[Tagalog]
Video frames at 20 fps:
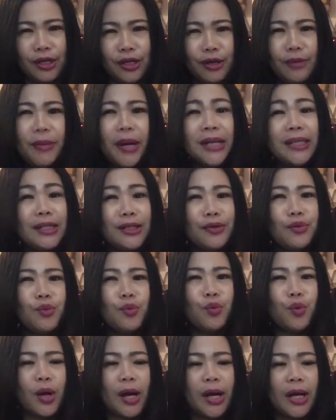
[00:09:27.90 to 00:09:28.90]
no matter
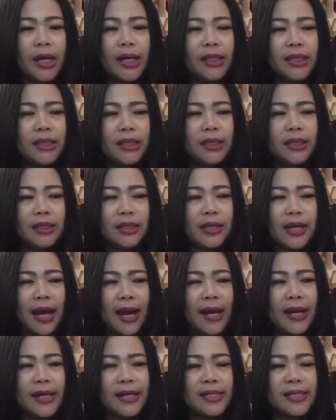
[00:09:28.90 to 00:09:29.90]
what,
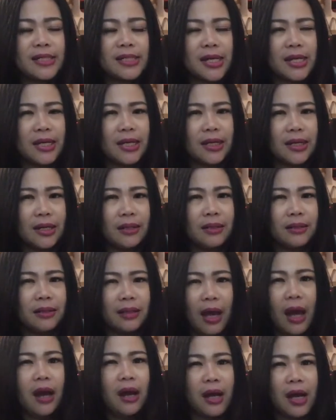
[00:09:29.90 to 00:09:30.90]
guys, talagang
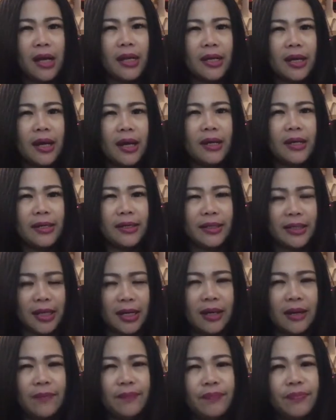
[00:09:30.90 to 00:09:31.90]
ang galing-galing
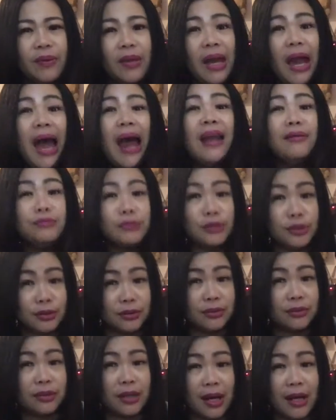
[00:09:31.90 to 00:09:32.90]
niya. Alam
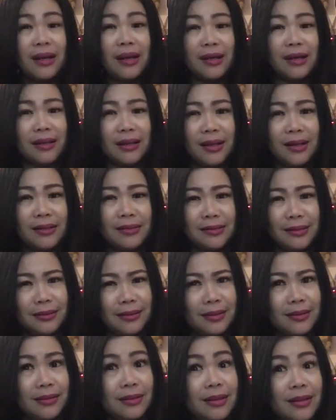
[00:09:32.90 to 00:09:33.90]
nyo, ang galing-galing niya
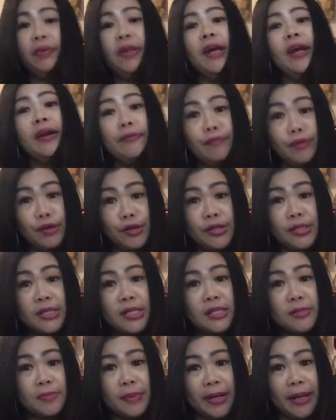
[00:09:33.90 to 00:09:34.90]
talaga. Her voice
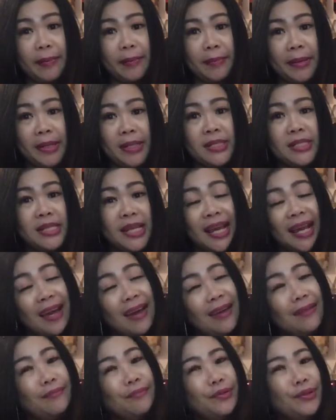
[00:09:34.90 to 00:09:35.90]
is very amazing
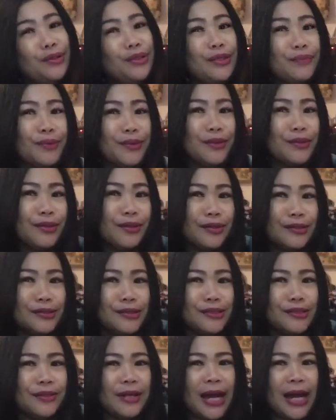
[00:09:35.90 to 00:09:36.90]
and beautiful
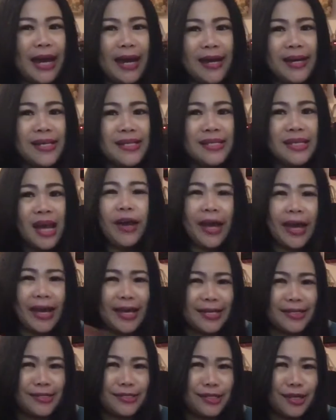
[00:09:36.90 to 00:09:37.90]
also, guys.
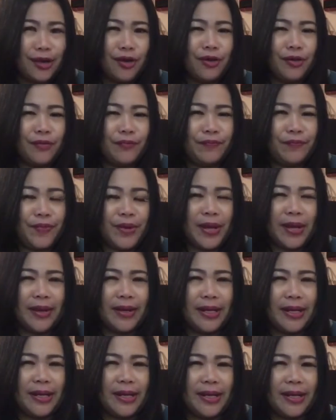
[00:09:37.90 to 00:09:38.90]
Okay, so,
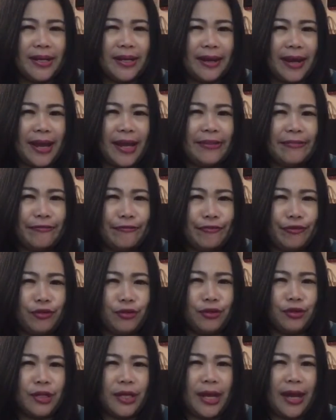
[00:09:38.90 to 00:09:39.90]
very
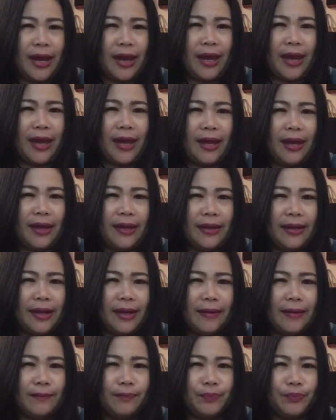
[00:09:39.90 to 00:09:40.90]
grateful and,
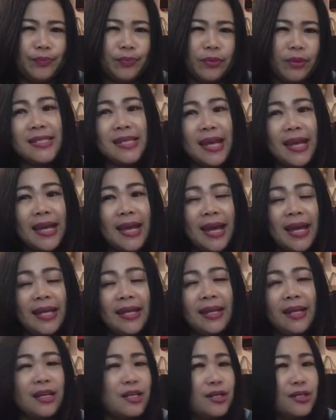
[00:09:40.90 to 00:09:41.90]
um,
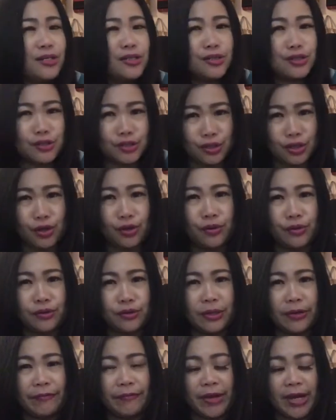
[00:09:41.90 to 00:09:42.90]
ayan. So,
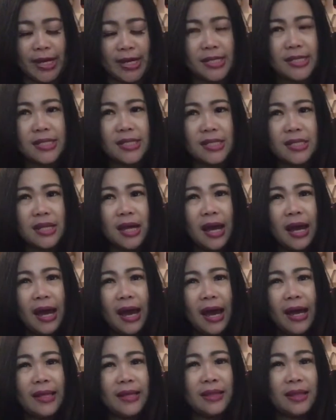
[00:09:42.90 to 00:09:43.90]
the best
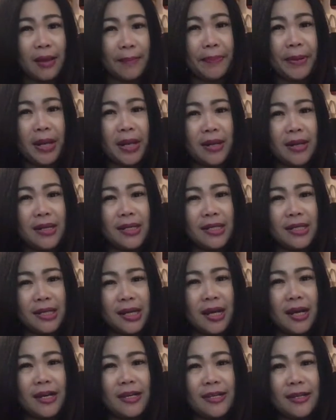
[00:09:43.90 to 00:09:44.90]
at napakagaling
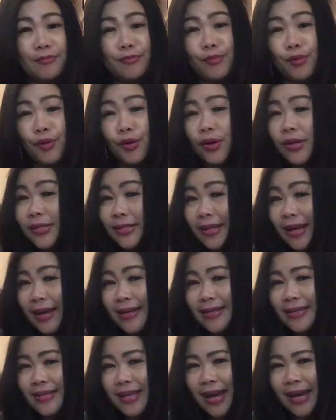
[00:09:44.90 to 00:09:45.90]
ng kanyang
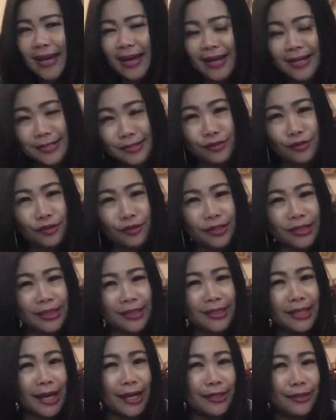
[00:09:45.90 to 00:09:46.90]
boses. Ayan, so
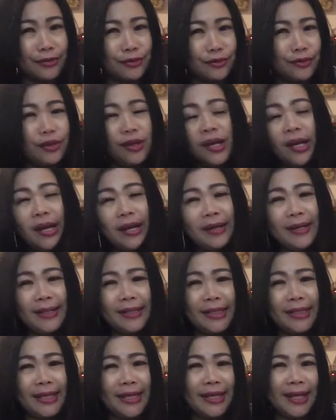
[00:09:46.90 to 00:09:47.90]
hindi tayo
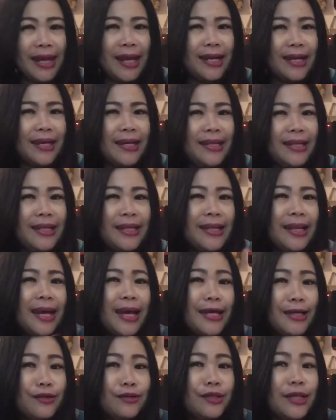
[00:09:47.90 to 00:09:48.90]
natinag, hindi
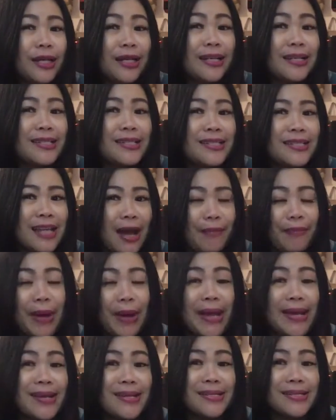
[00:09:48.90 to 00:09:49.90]
tayo nag-stop.
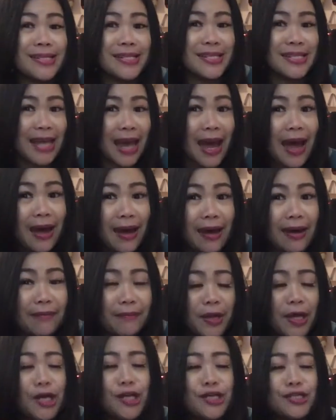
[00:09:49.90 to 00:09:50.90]
I can
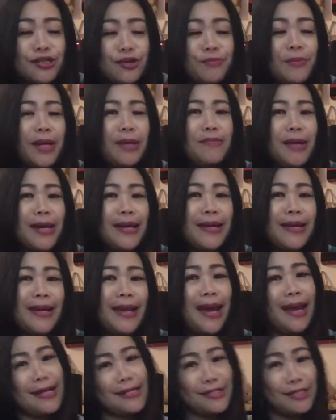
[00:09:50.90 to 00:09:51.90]
stop to make my
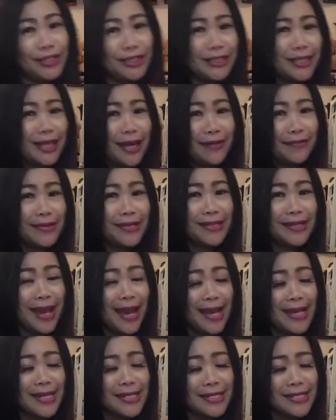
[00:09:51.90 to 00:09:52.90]
reaction even
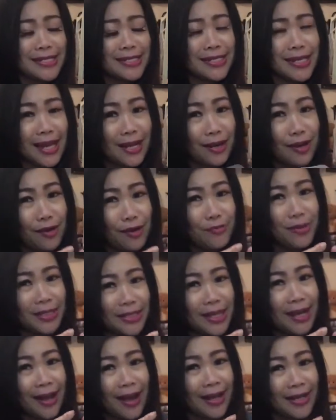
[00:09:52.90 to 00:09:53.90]
guys na lobat
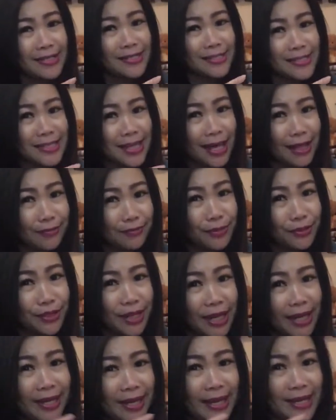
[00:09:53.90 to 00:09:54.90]
ang aking
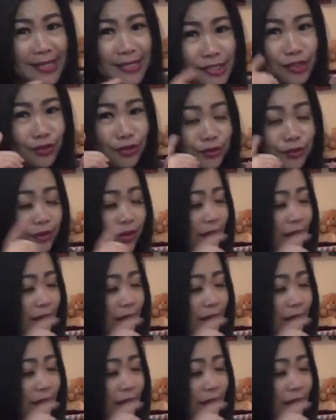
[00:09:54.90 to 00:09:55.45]
cellphone. Ayan, so